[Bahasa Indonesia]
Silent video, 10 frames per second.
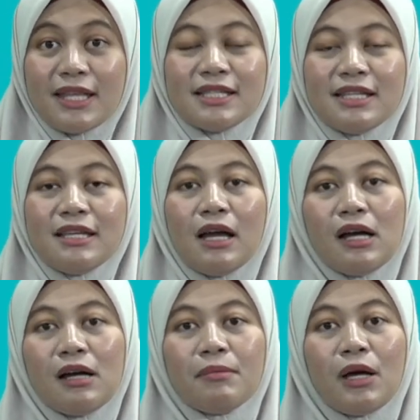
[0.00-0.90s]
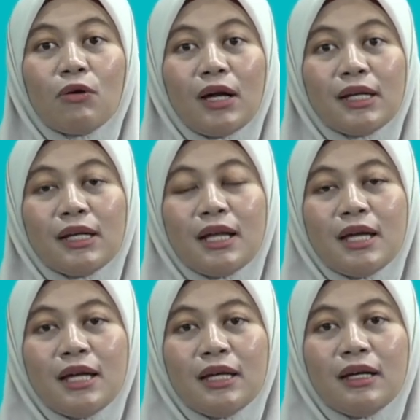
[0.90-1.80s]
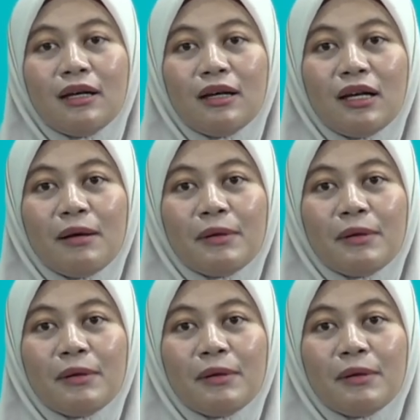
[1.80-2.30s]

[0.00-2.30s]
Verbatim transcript: Jadi uh, melakukan uh,